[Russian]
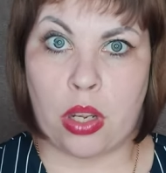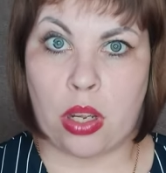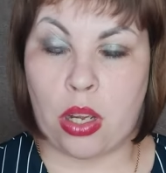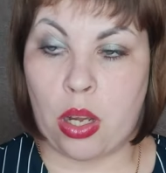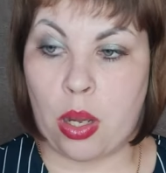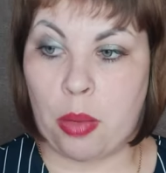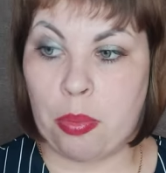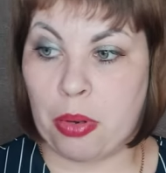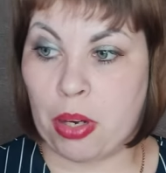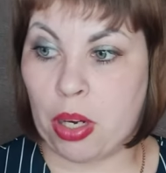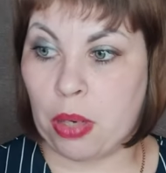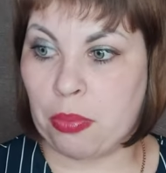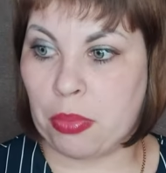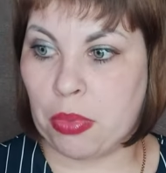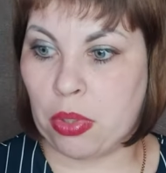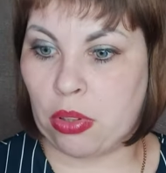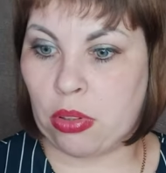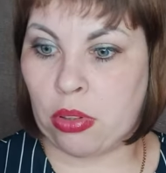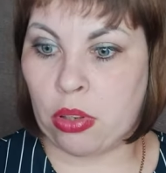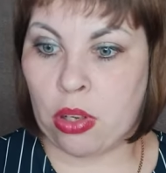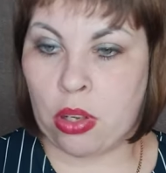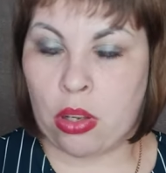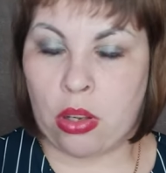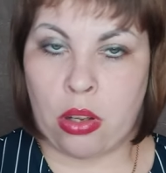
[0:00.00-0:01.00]
Абрам
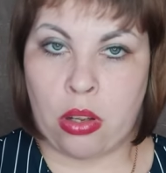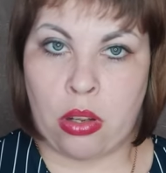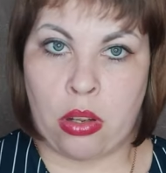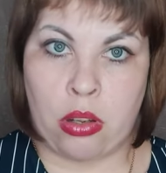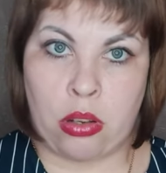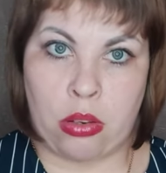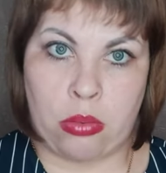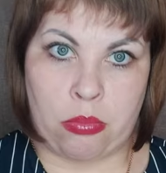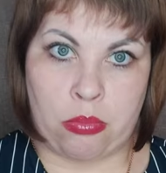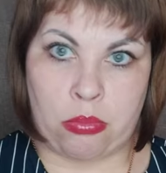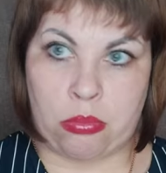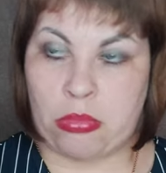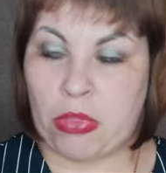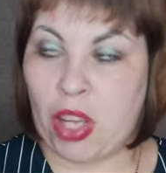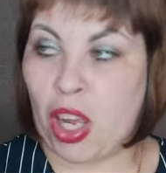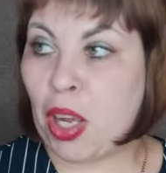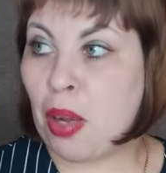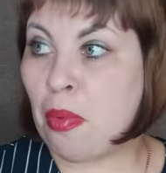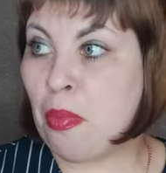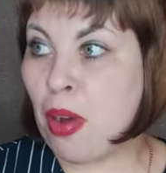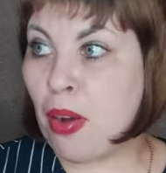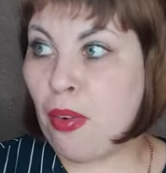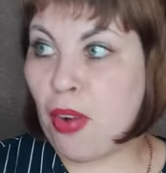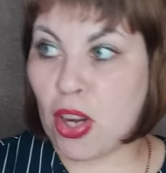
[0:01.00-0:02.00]
так,
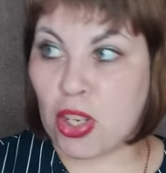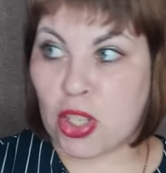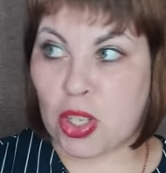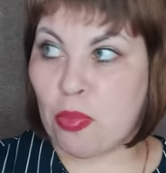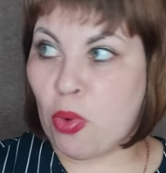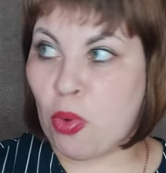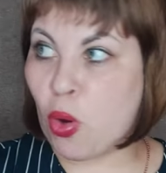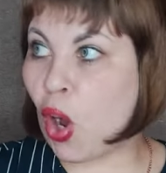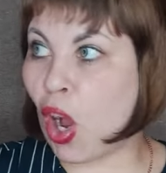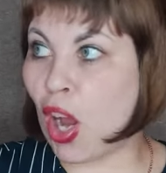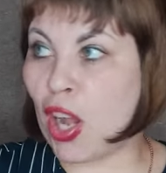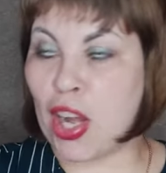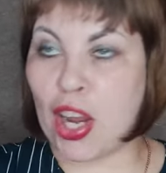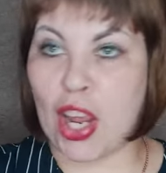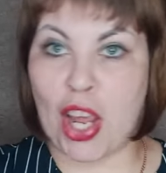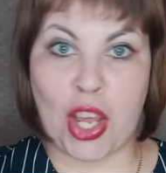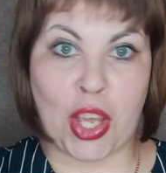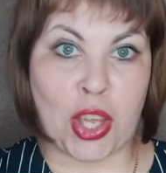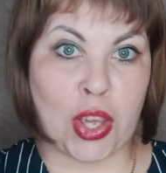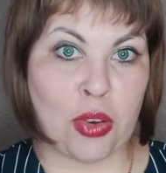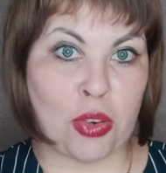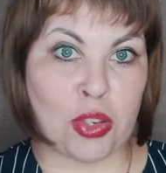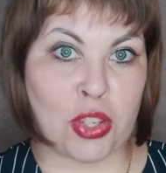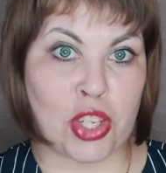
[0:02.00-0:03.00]
так мы вашему
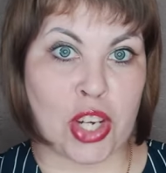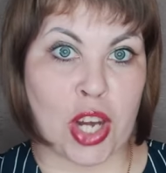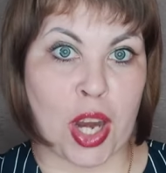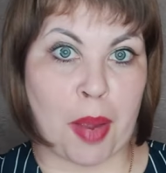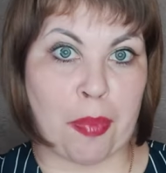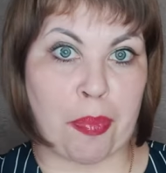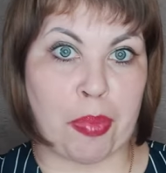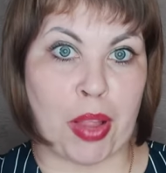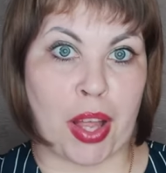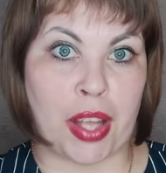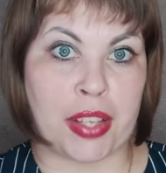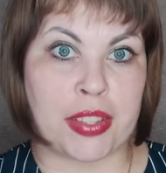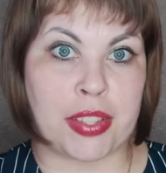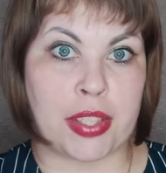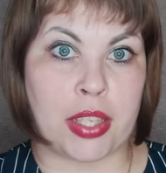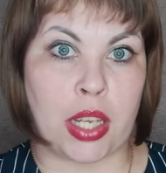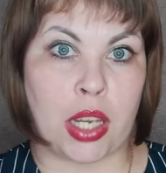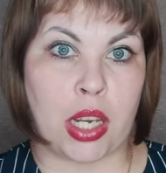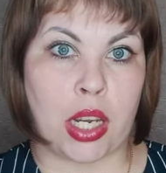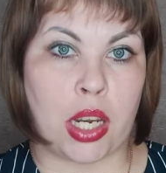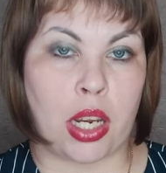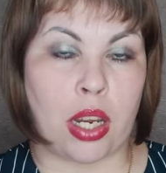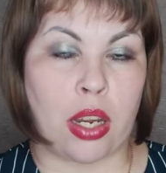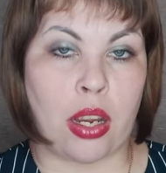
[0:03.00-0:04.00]
коллеге уже
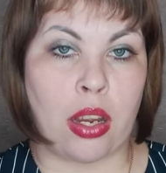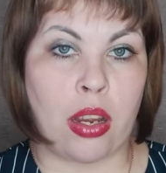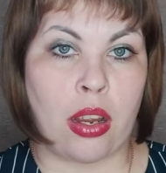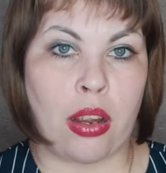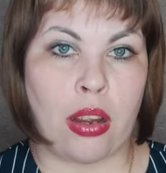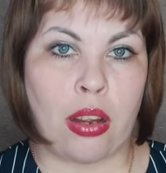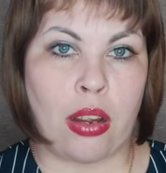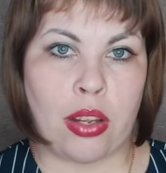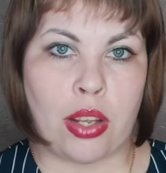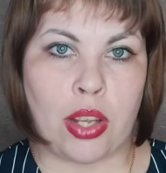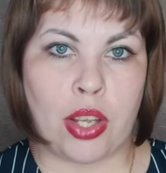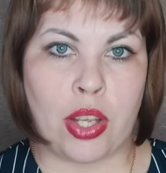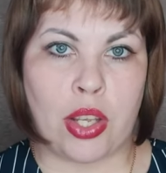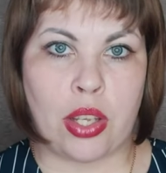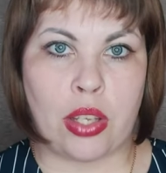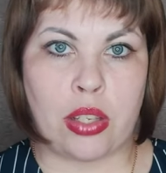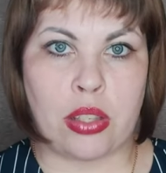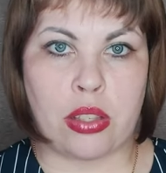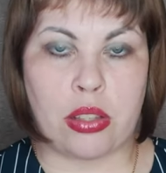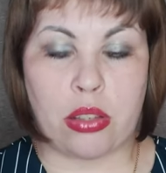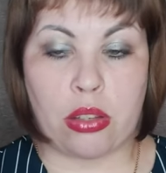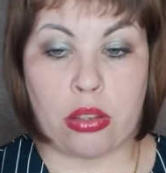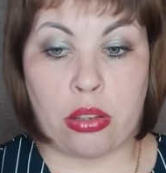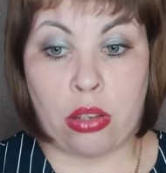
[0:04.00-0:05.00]
оплатили.
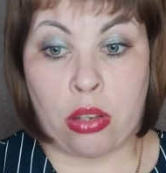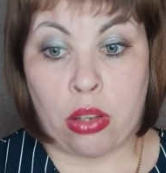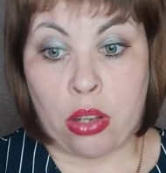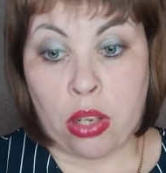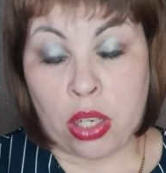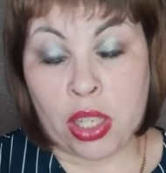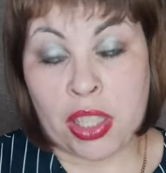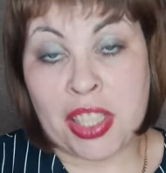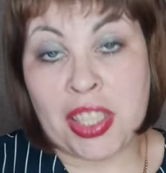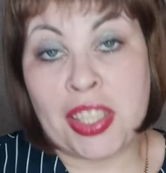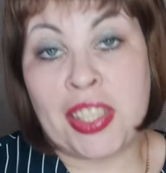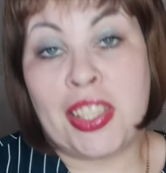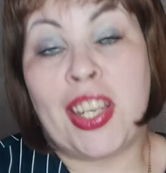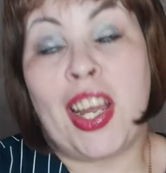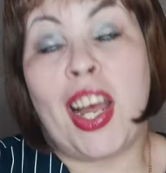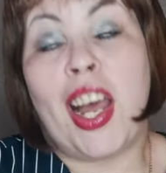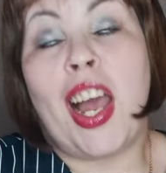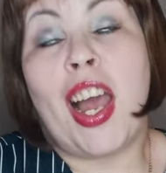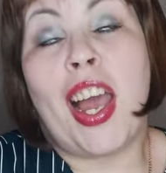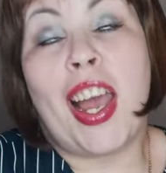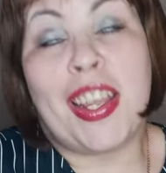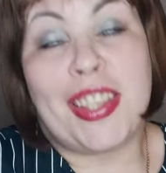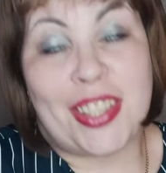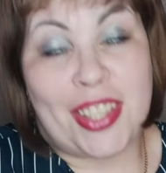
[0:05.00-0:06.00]
Изя.
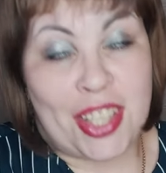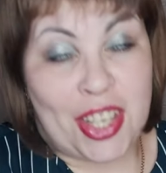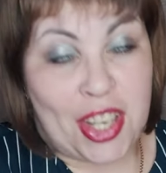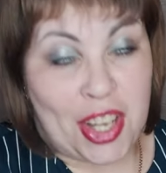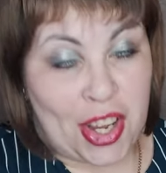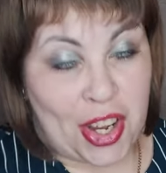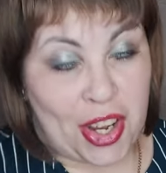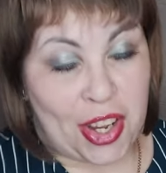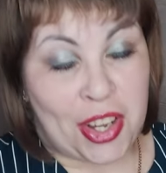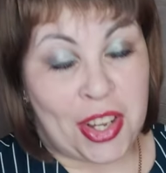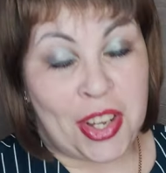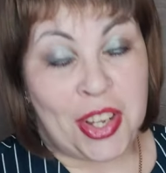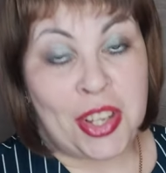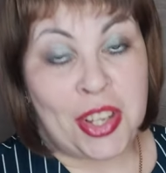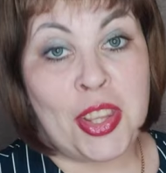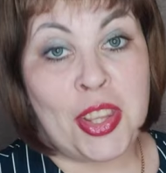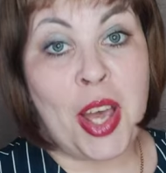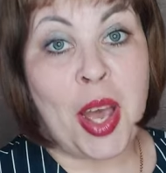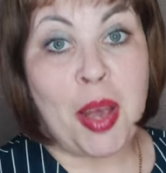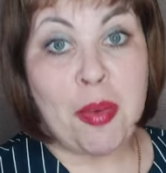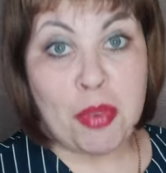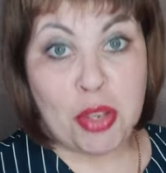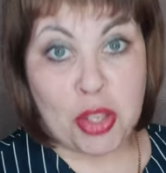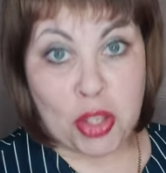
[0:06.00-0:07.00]
Кстати,
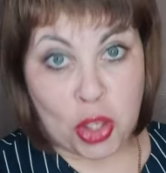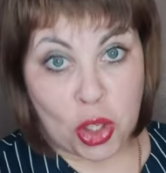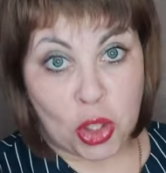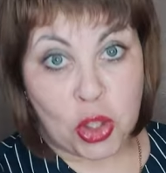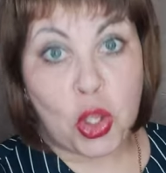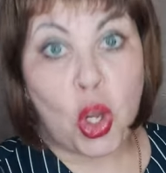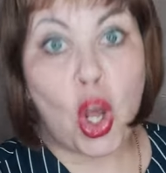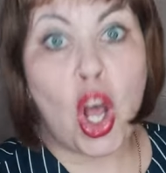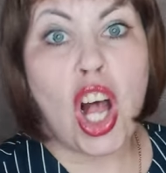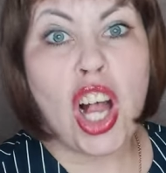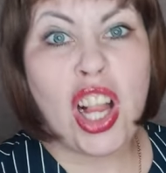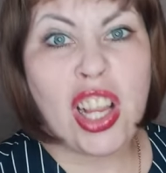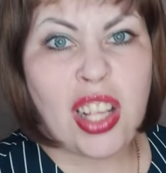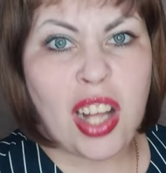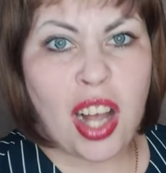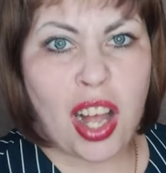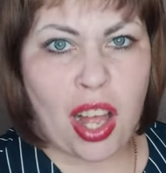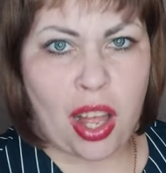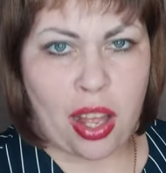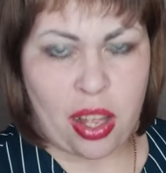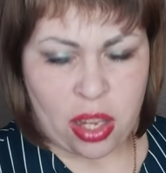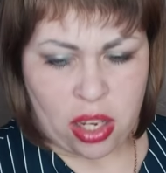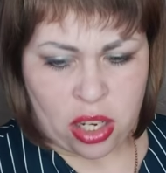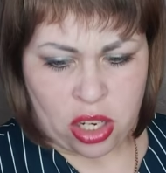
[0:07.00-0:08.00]
нам еще
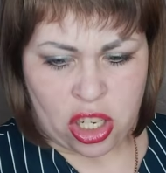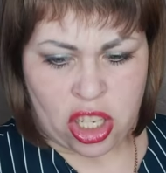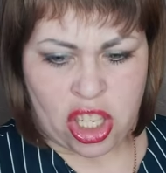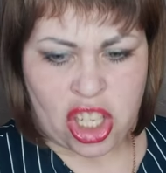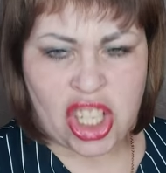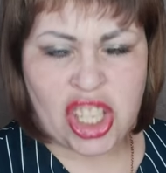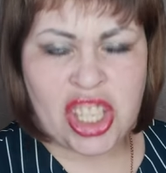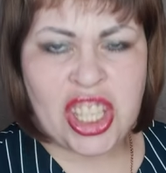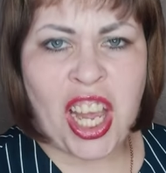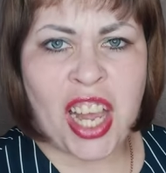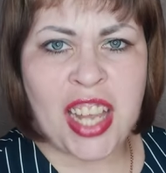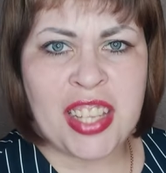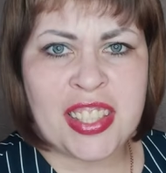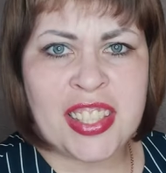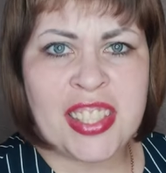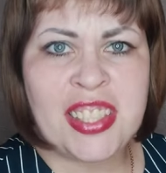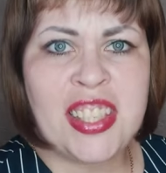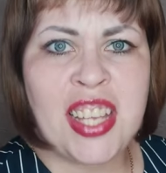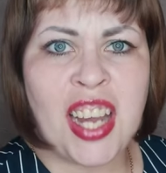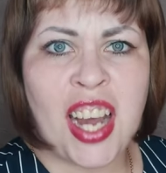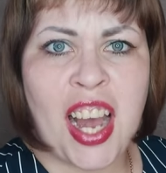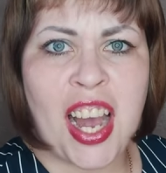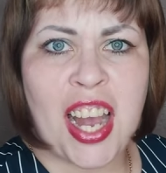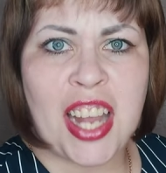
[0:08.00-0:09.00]
долго ждать
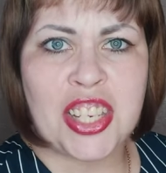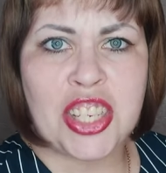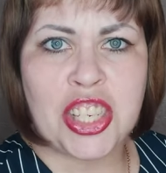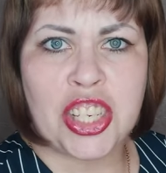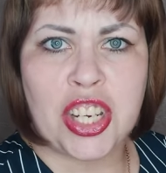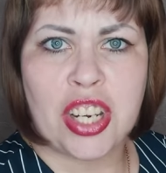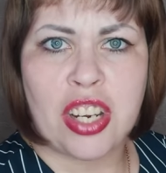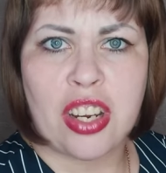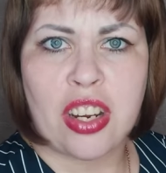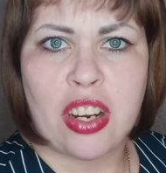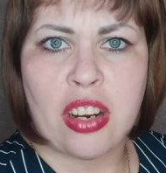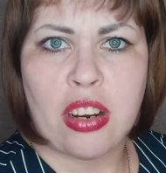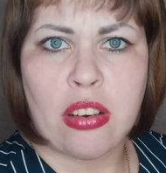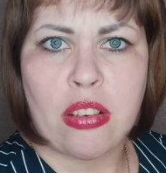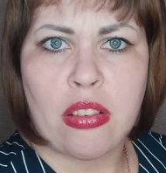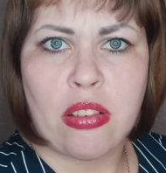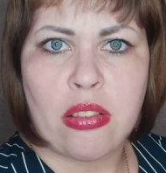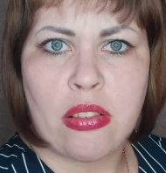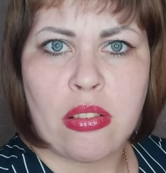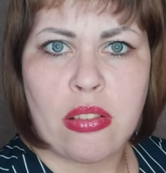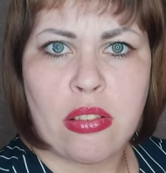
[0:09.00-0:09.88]
сдачи!